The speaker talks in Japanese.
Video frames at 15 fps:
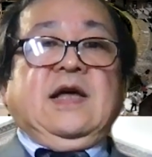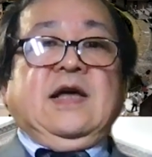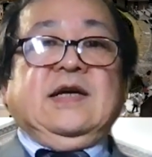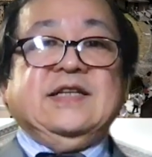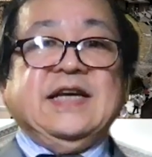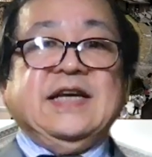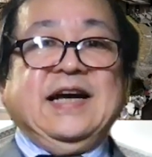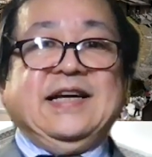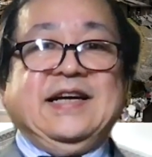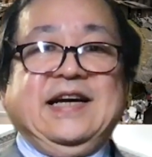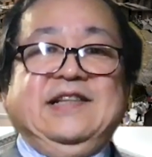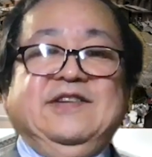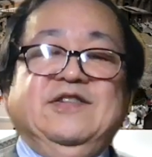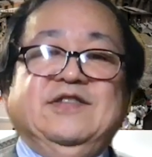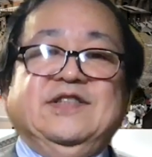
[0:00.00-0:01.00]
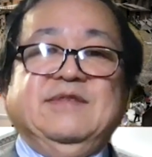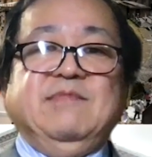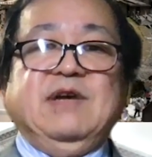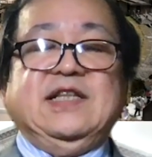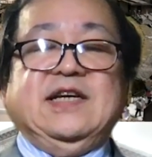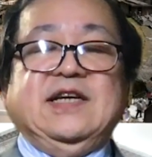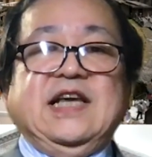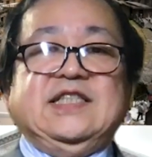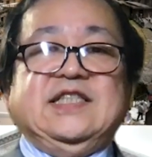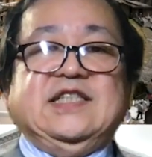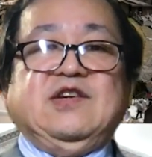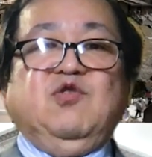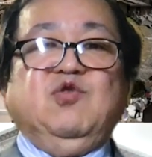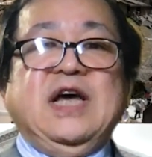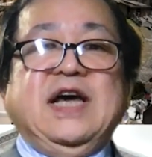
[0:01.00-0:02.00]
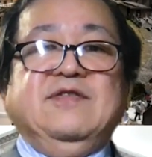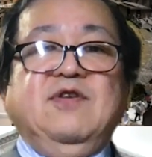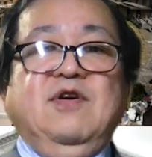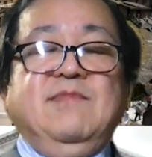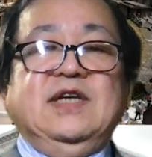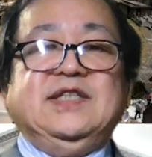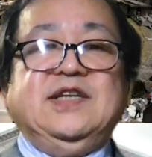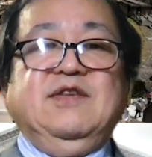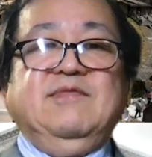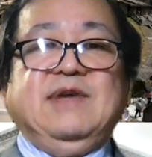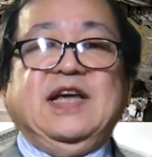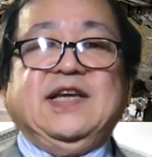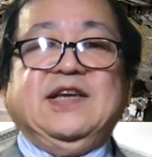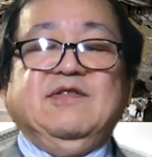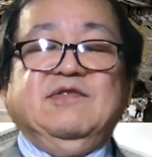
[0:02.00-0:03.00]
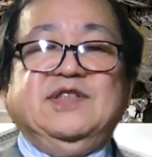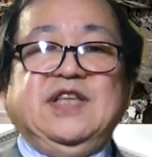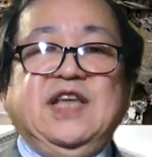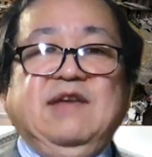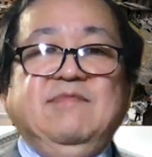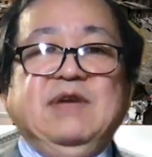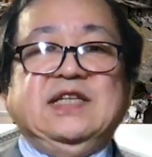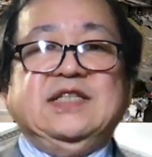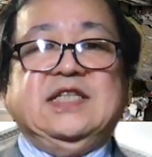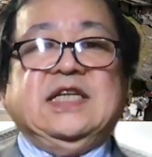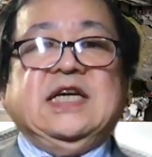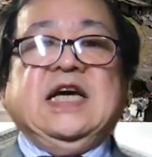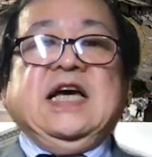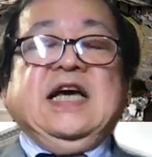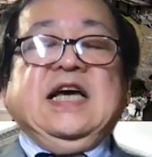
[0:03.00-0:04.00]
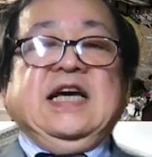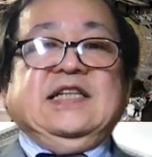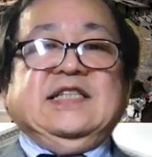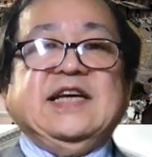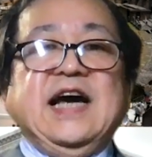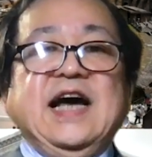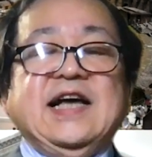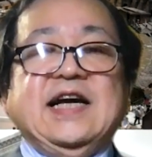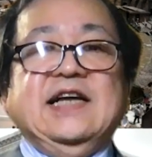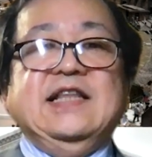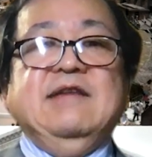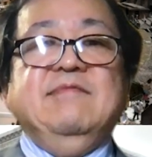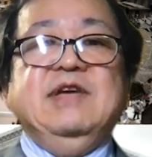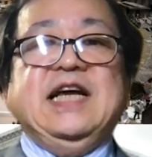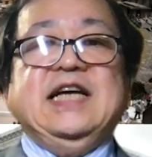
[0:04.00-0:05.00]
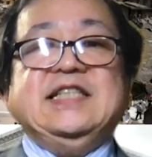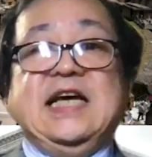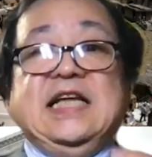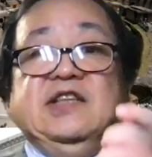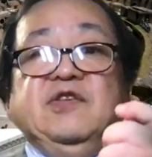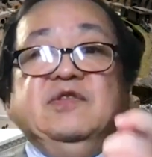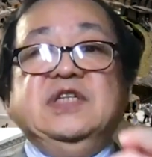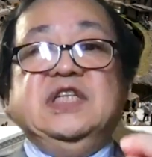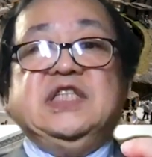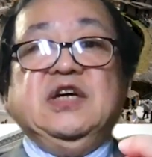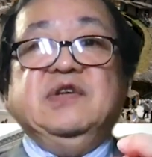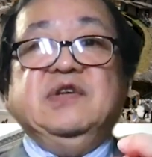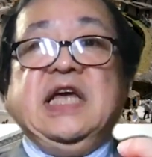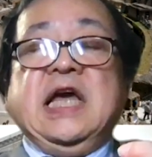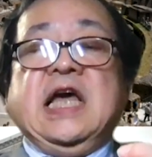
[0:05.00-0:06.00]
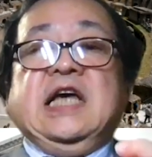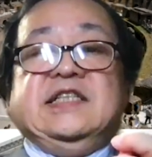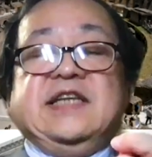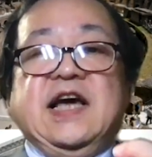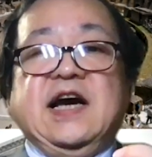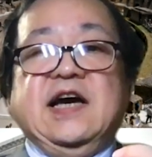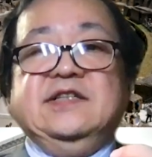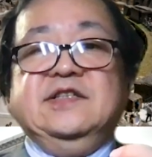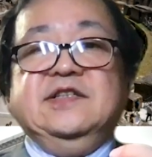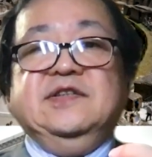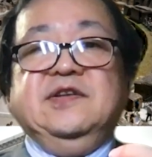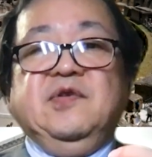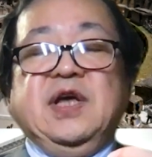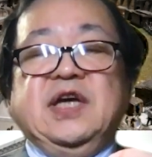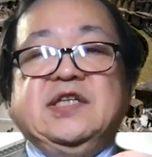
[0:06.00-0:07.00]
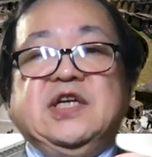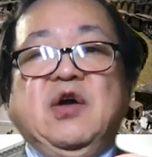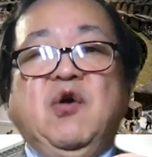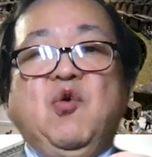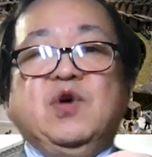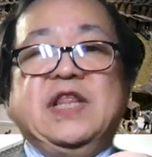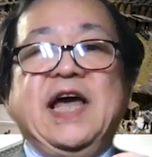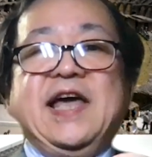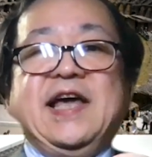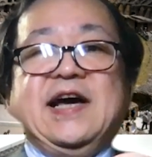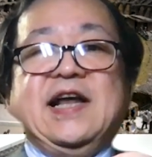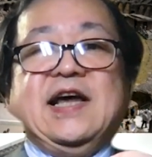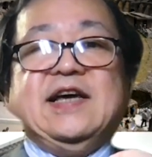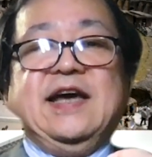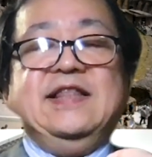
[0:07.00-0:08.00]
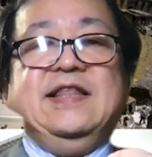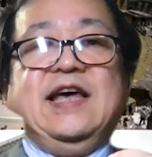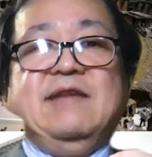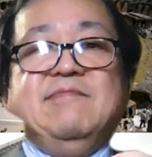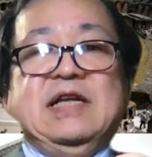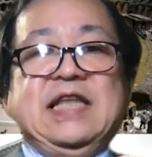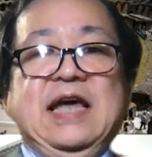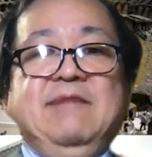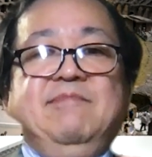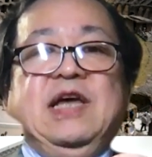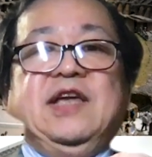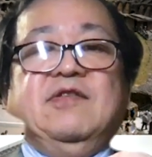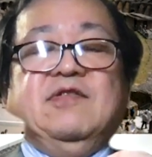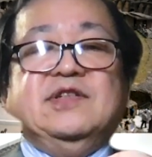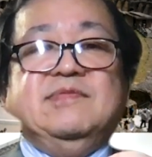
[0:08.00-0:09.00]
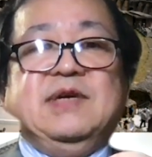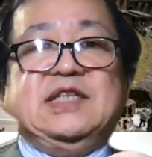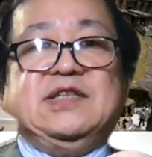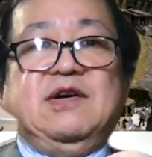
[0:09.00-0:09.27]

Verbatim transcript: 私学科の島田です古代ローマ史を勉強しています私学科で皆さんと一緒に世界中の歴史を古代から現代まで勉強しましょ